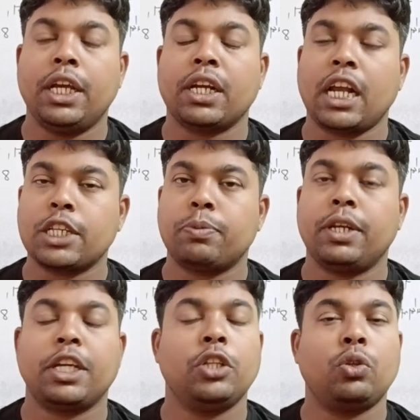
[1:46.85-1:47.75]
ক্লাস পেলে
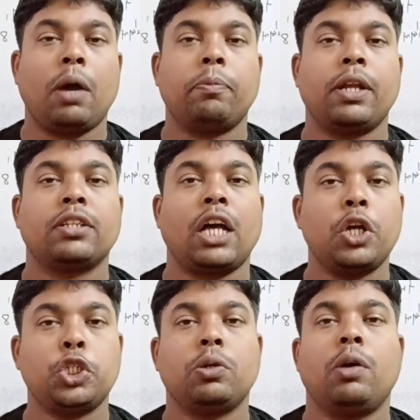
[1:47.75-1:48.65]
কিন্তু আপনার
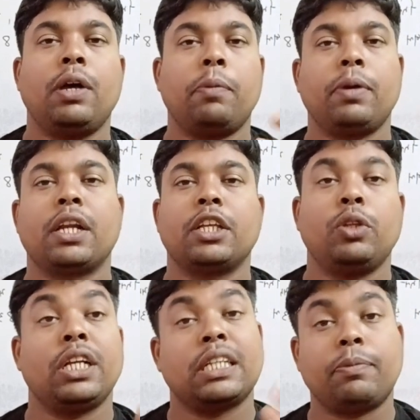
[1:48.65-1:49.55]
সাহায্য হবে আপনার কিন্তু
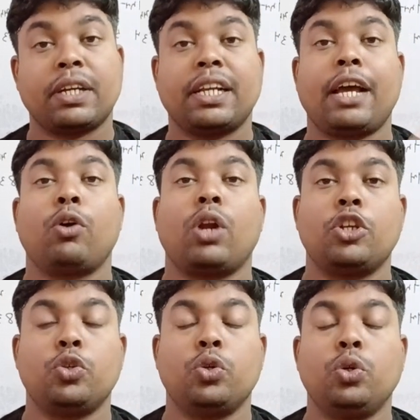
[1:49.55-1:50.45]
এক্সামটা ক্র্যাক করার
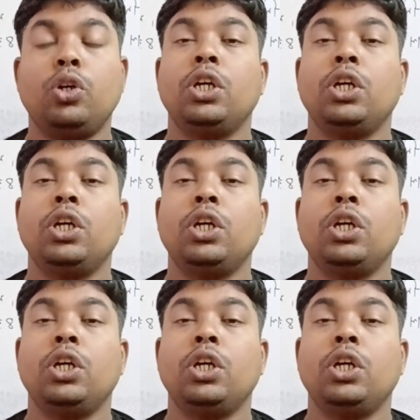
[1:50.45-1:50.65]
জন্য